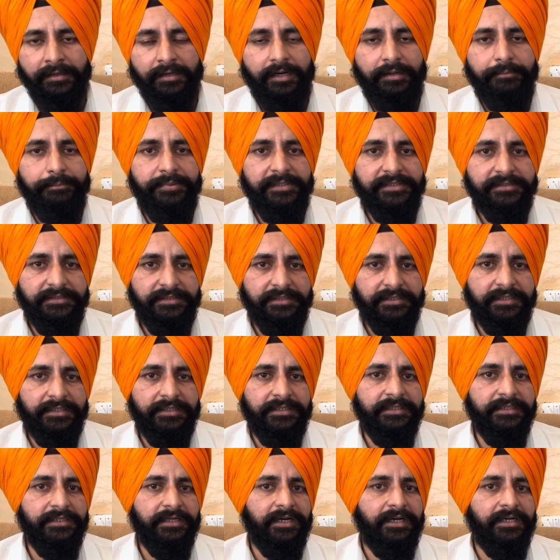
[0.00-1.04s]
अब
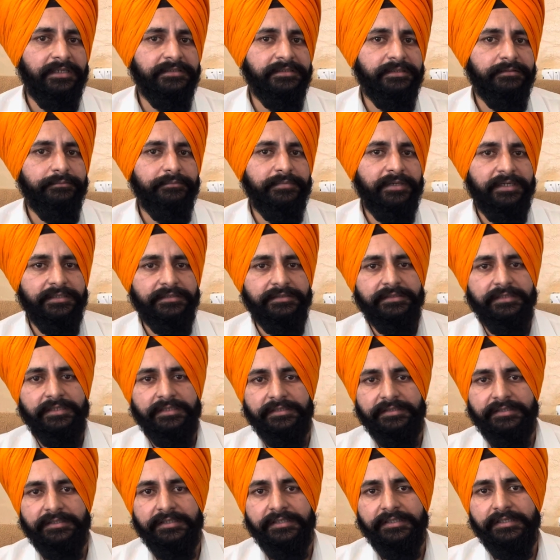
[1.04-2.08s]
बेसिकली आज हम बात
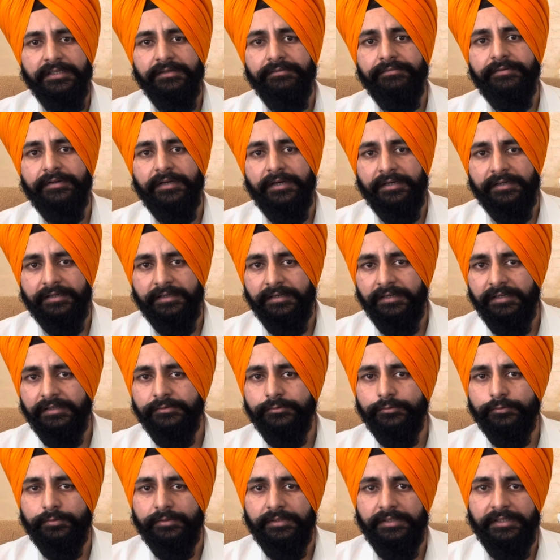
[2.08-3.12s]
करते हैं कि व्यागरा
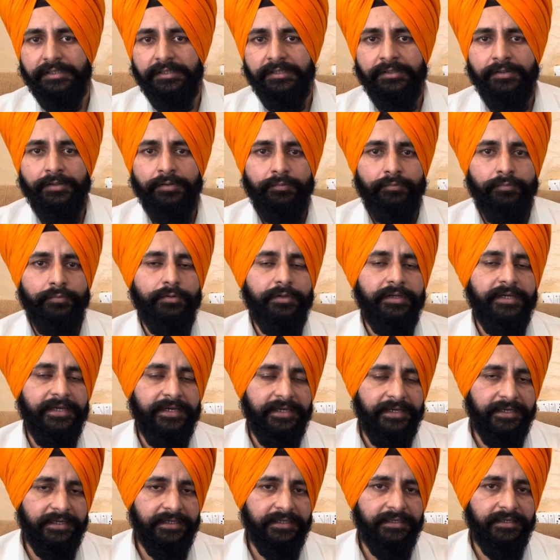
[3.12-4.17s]
जो है वो
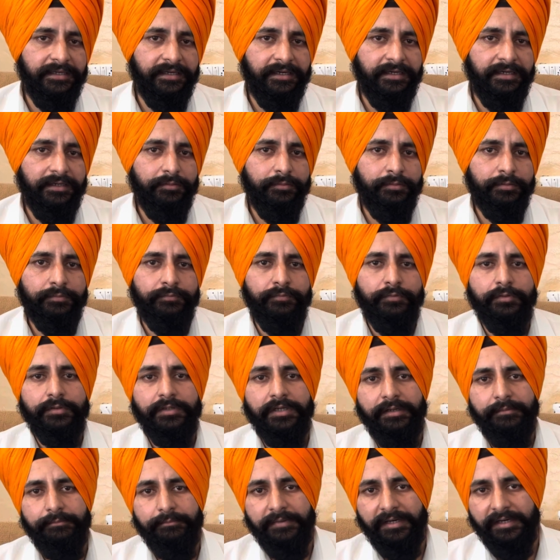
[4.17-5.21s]
है क्या और वो
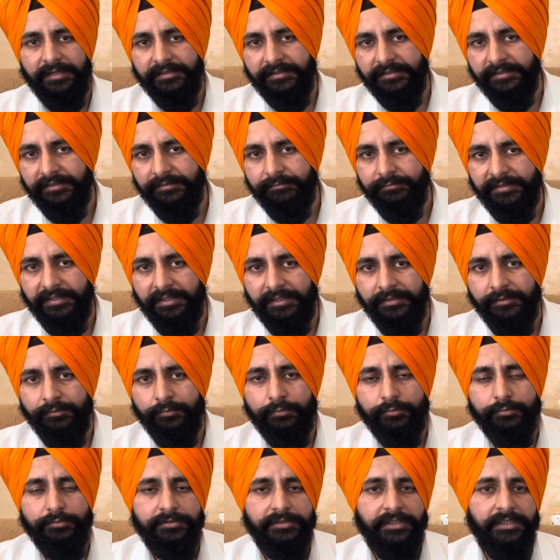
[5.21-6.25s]
कब मार्केट में आई और
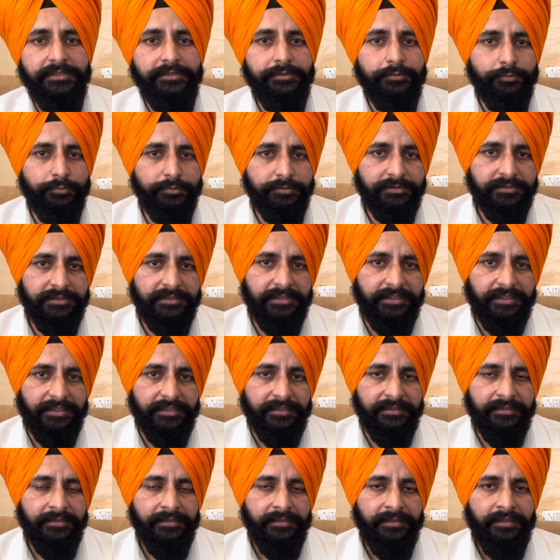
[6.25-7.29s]
उसका यूज़ क्या है
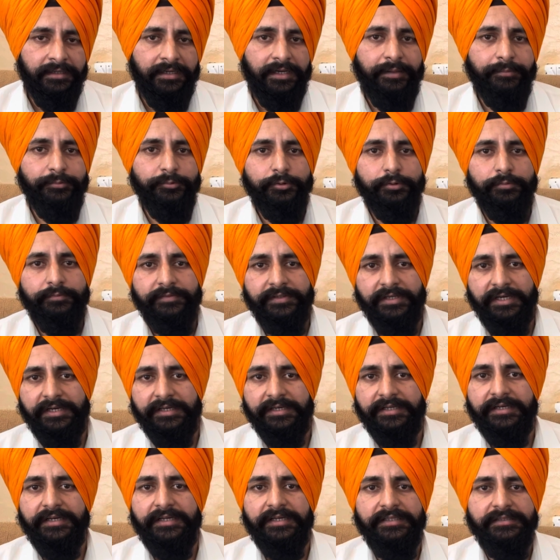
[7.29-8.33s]
अब जो
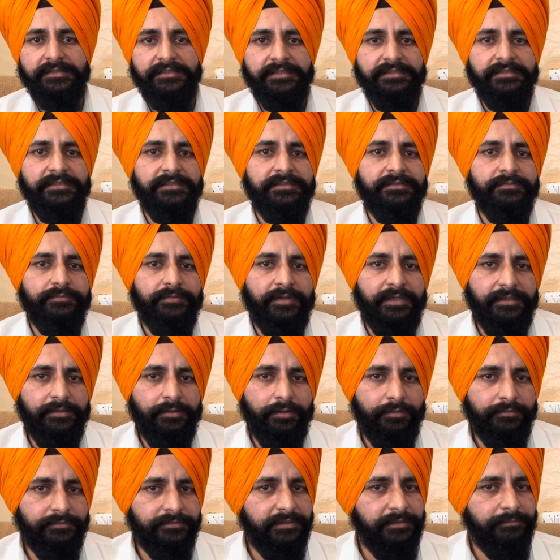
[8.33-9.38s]
व्याग्रा है दिस इज़ वन
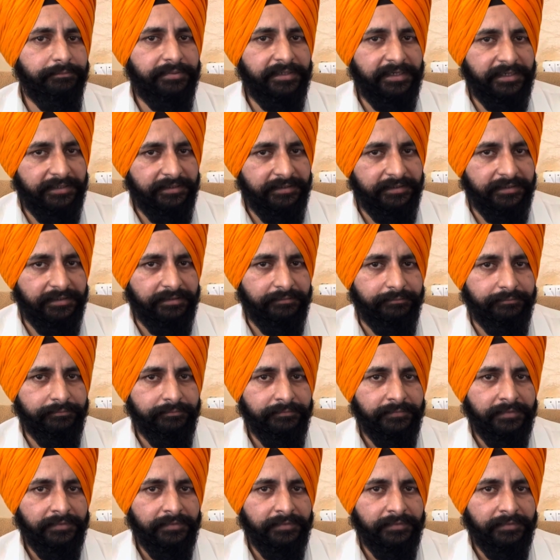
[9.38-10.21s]
ऑफ द ब्रांड नेम